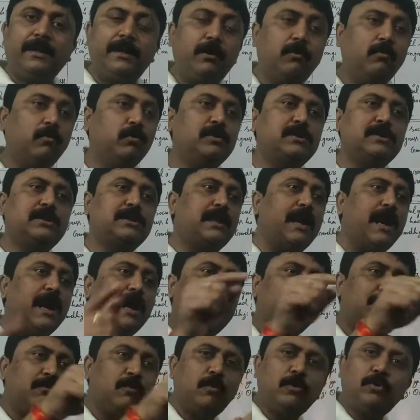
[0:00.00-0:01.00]
कि उस
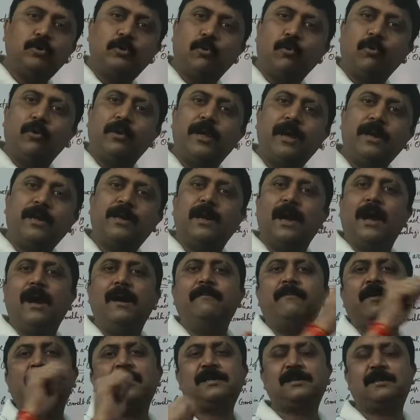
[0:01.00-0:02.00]
काम को छोटा
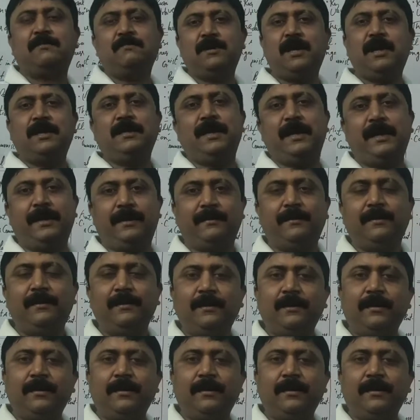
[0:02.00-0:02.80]
काम ना समझा जाए